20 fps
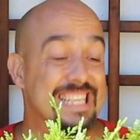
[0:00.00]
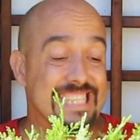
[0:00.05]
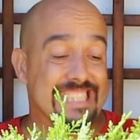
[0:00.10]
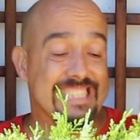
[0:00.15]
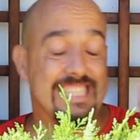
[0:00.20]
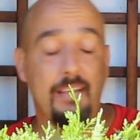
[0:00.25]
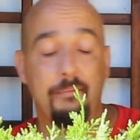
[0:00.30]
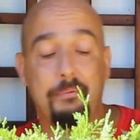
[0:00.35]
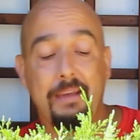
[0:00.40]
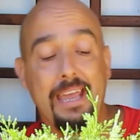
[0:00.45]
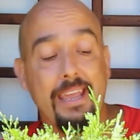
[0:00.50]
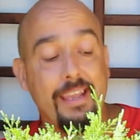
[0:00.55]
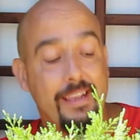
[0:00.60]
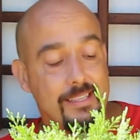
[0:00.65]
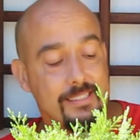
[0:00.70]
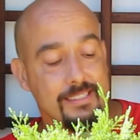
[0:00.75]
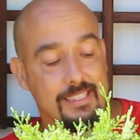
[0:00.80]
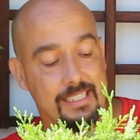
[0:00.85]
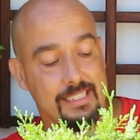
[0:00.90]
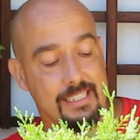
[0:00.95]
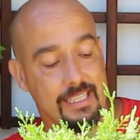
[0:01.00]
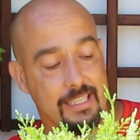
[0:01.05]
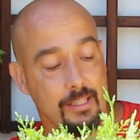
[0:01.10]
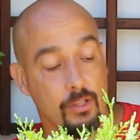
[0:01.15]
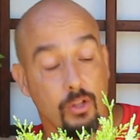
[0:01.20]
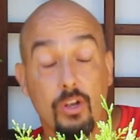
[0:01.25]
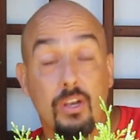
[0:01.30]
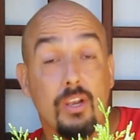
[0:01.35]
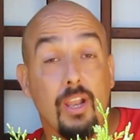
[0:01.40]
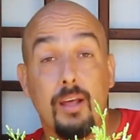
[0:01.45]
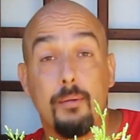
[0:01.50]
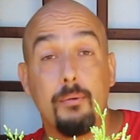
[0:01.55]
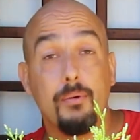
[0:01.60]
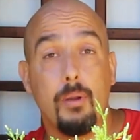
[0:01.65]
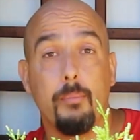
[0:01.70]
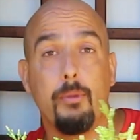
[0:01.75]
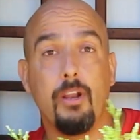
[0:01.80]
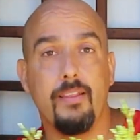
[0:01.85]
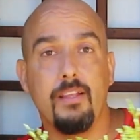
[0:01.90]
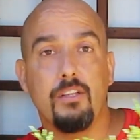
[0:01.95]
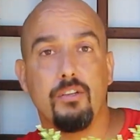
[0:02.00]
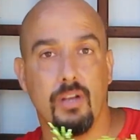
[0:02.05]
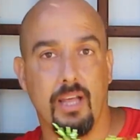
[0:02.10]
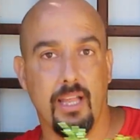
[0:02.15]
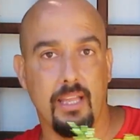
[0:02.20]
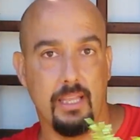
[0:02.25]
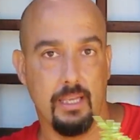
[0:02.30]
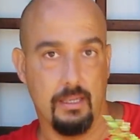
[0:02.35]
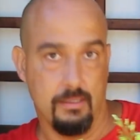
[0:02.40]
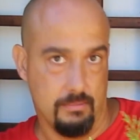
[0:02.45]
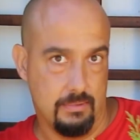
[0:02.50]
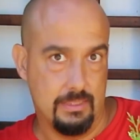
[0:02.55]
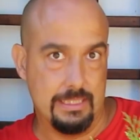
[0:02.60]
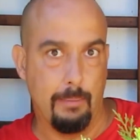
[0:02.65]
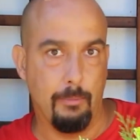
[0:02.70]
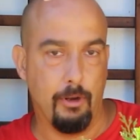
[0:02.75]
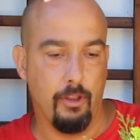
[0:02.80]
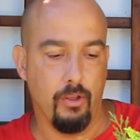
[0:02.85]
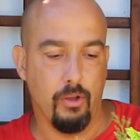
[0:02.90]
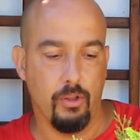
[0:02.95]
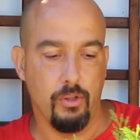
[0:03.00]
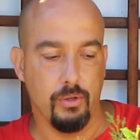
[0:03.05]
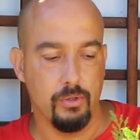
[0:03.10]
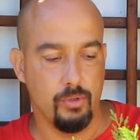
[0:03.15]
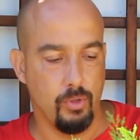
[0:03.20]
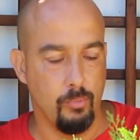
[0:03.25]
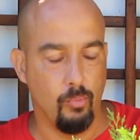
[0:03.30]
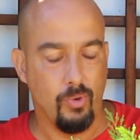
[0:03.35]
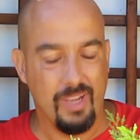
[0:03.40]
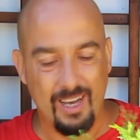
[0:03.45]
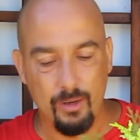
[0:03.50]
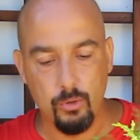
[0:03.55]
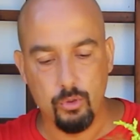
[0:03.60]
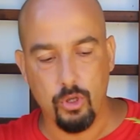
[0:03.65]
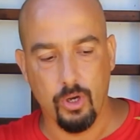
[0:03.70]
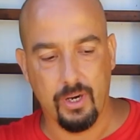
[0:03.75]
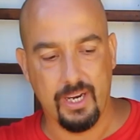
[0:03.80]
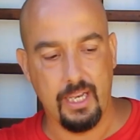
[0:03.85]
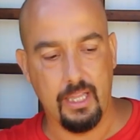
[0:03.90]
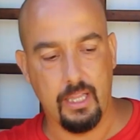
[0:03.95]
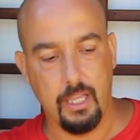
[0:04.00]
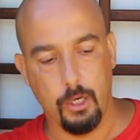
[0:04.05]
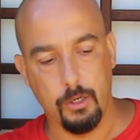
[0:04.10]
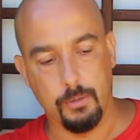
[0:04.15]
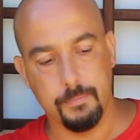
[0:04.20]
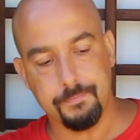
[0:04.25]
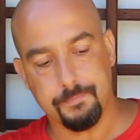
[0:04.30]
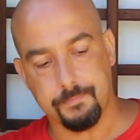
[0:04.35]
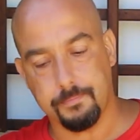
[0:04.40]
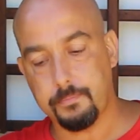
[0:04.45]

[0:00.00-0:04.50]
Si veis, y si no, no me lo ha dicho nadie, ya me lo digo yo, soy muy autocrítico.